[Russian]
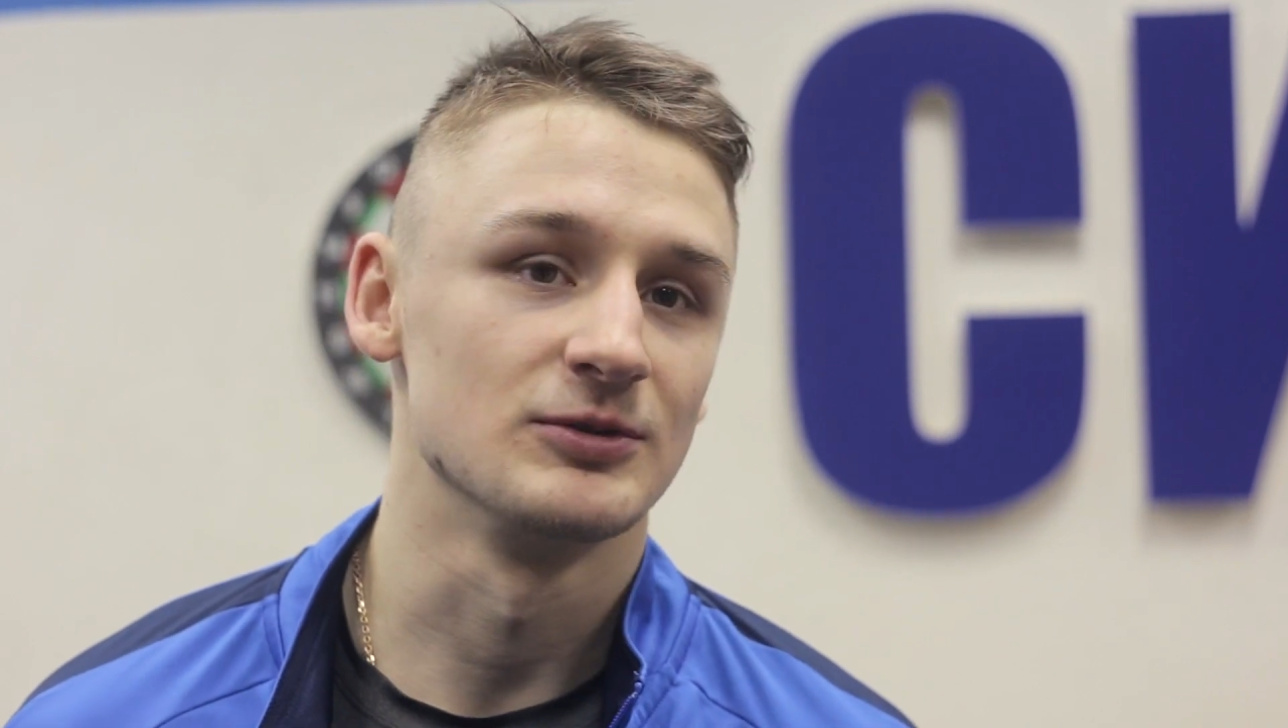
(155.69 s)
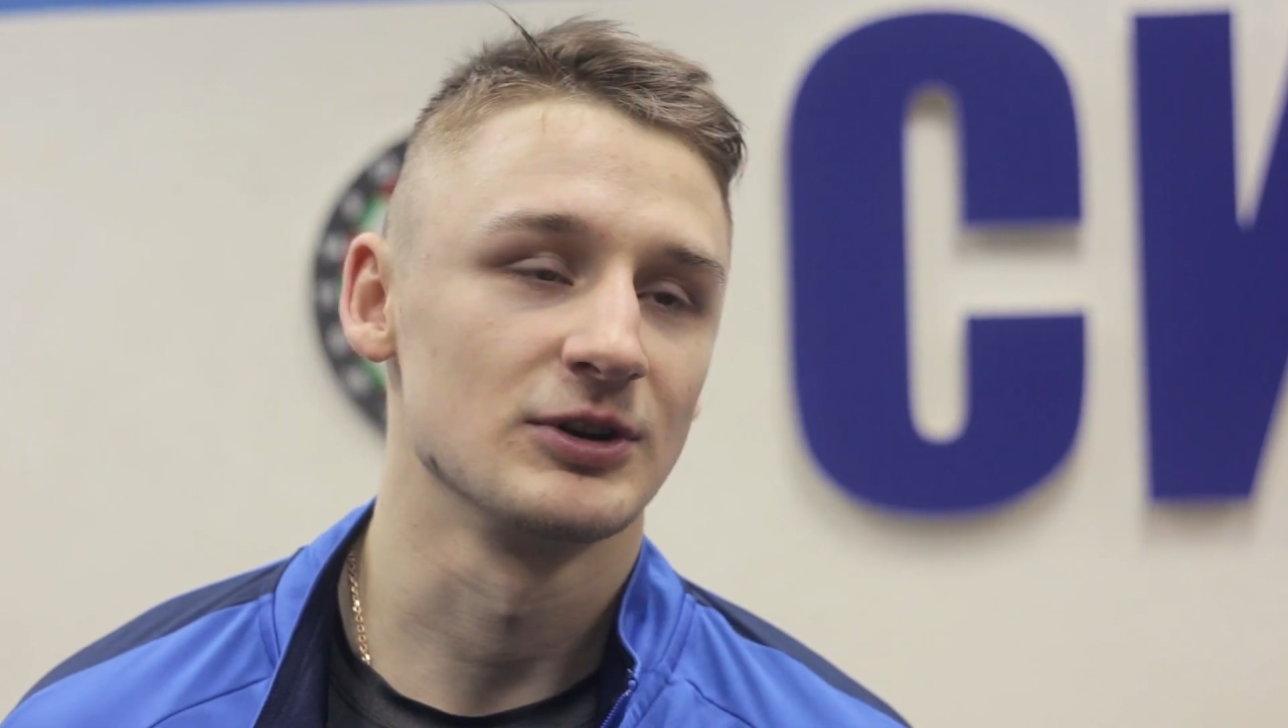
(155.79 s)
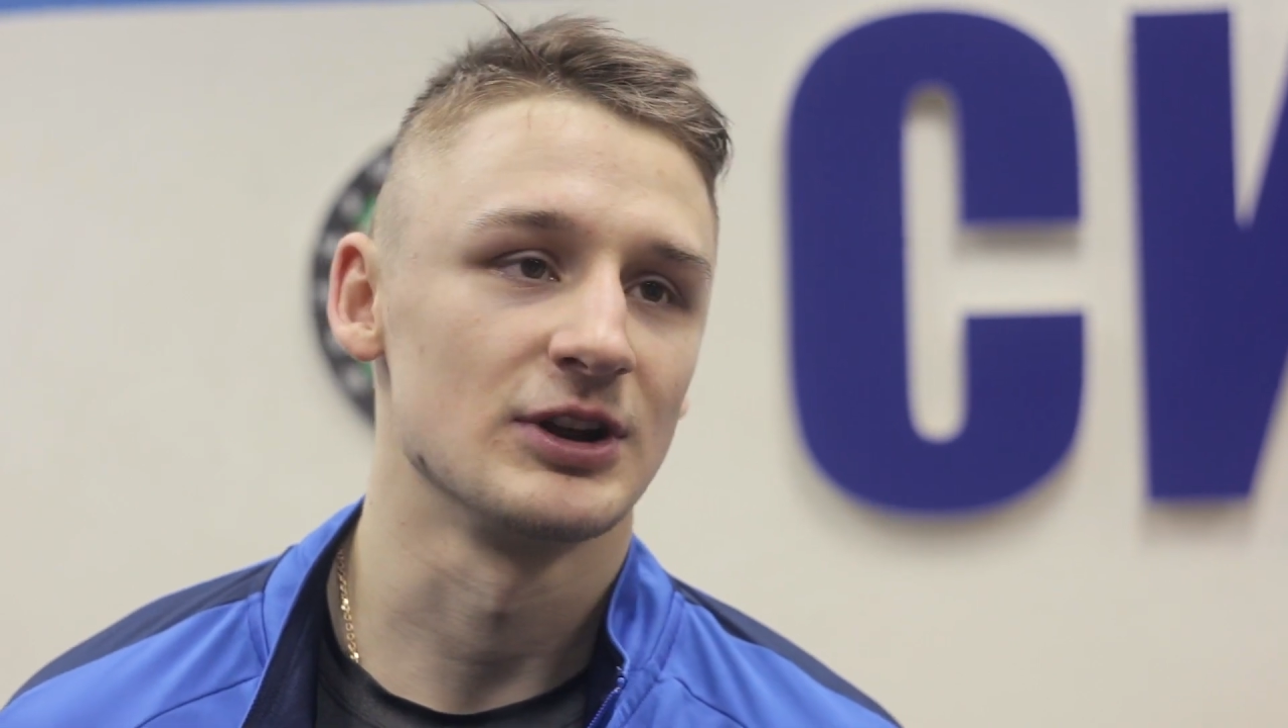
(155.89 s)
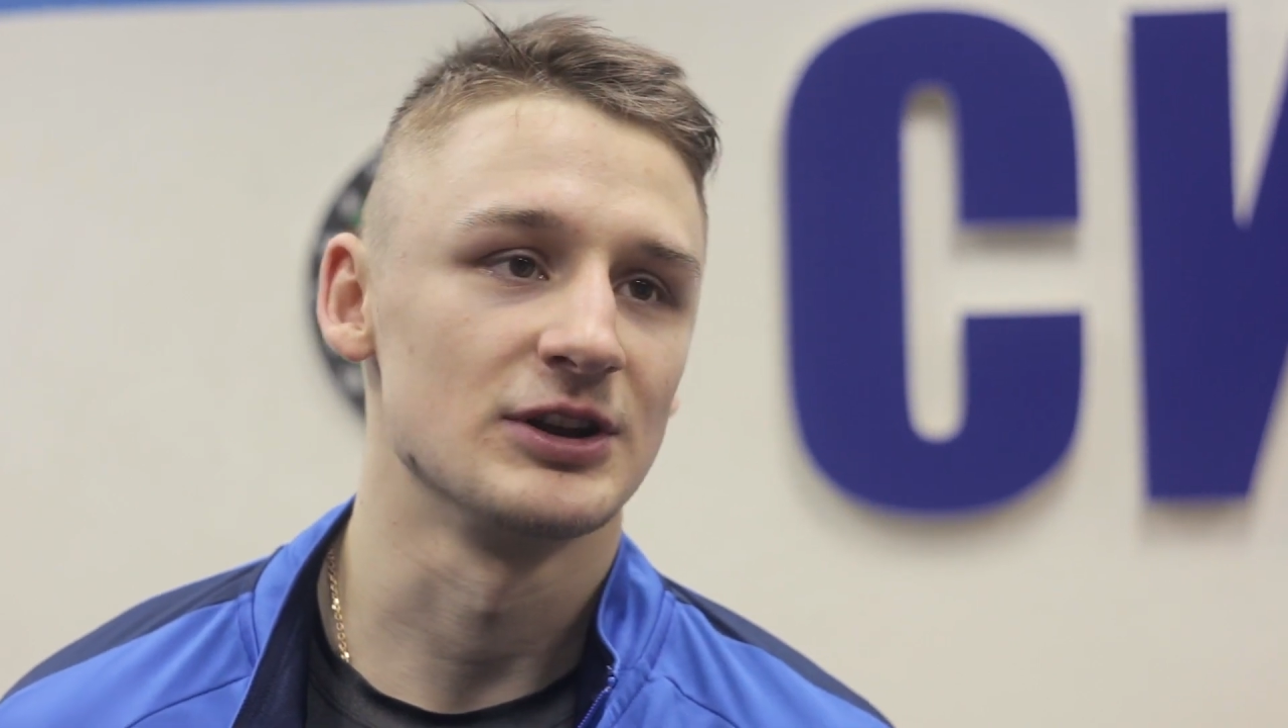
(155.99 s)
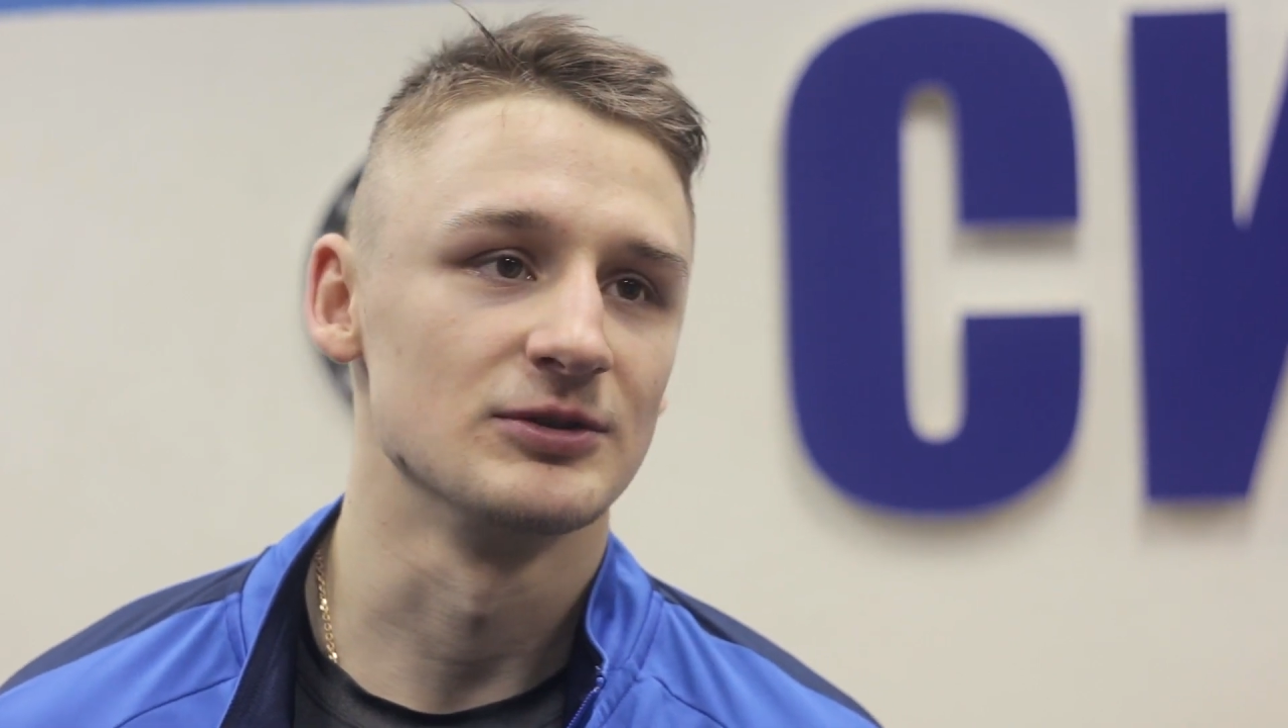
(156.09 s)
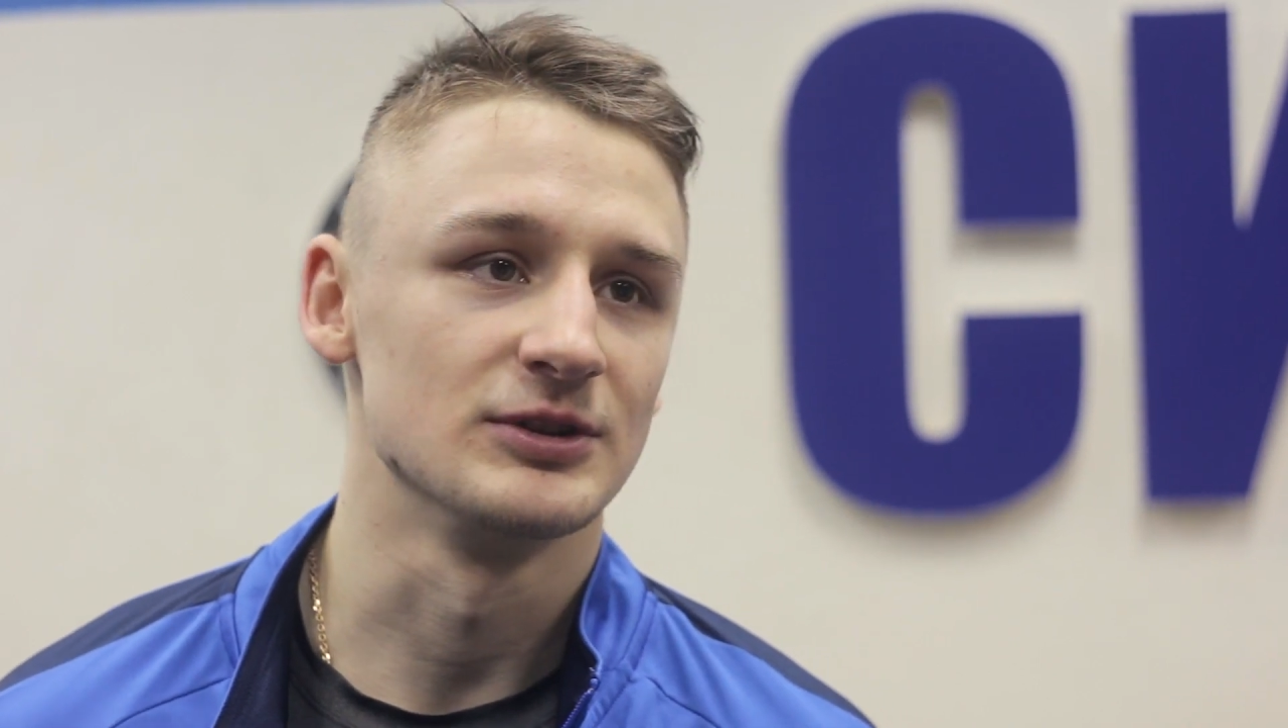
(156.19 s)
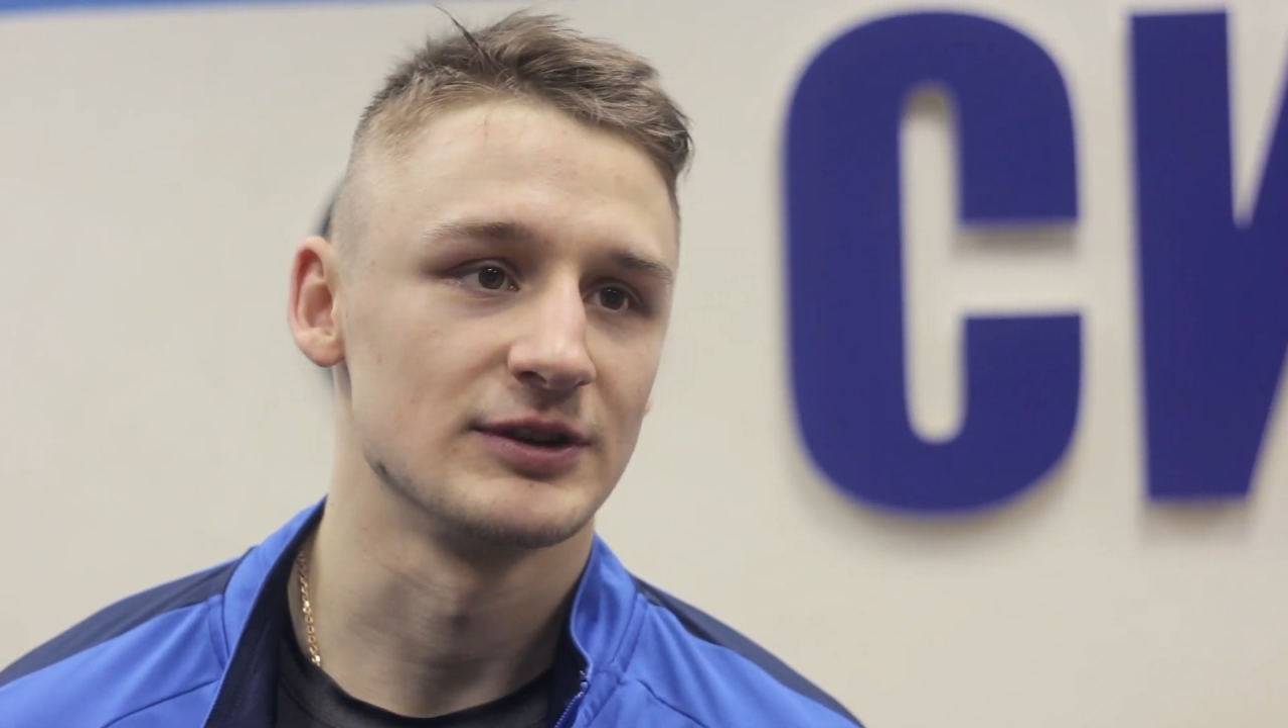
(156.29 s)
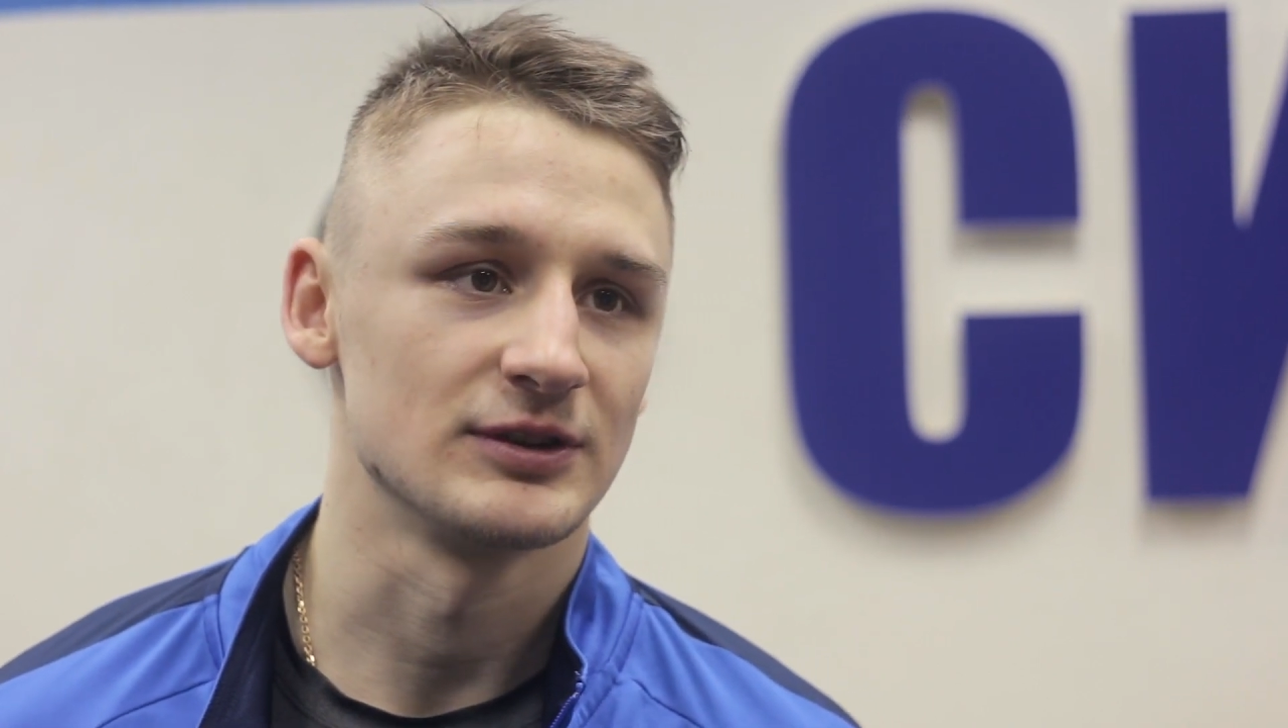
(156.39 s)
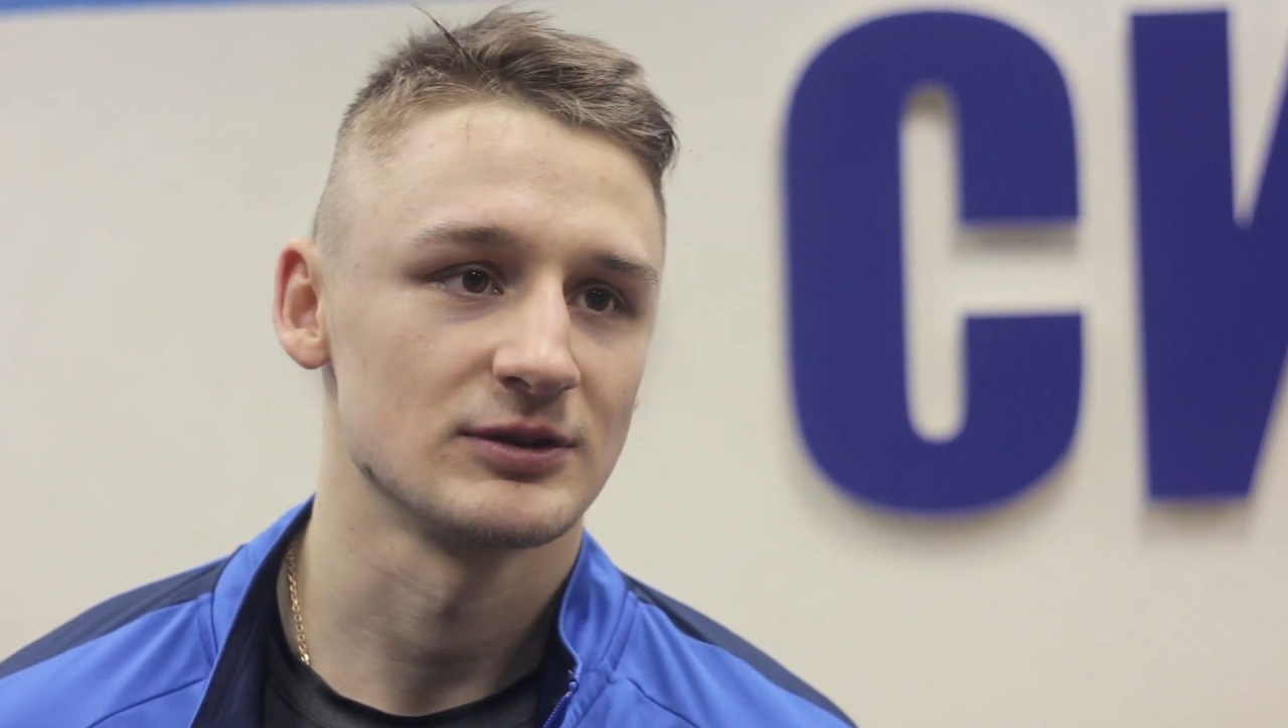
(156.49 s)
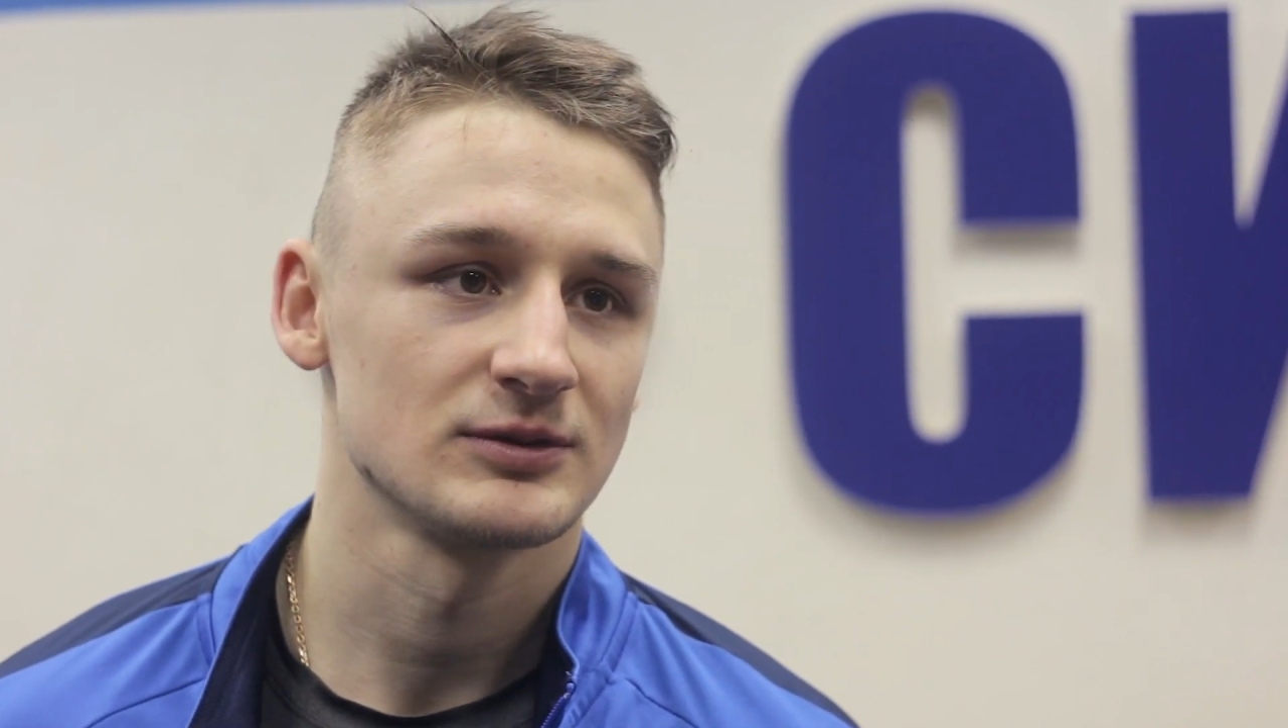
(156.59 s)

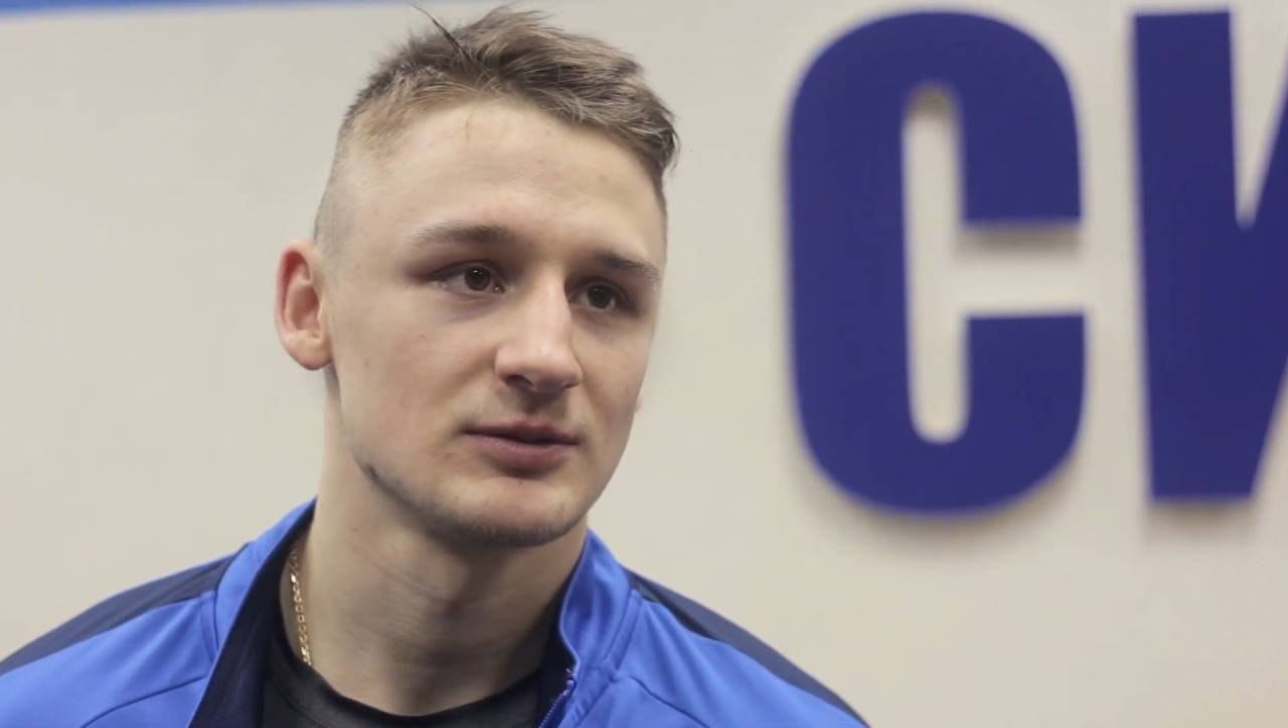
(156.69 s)
выкладывается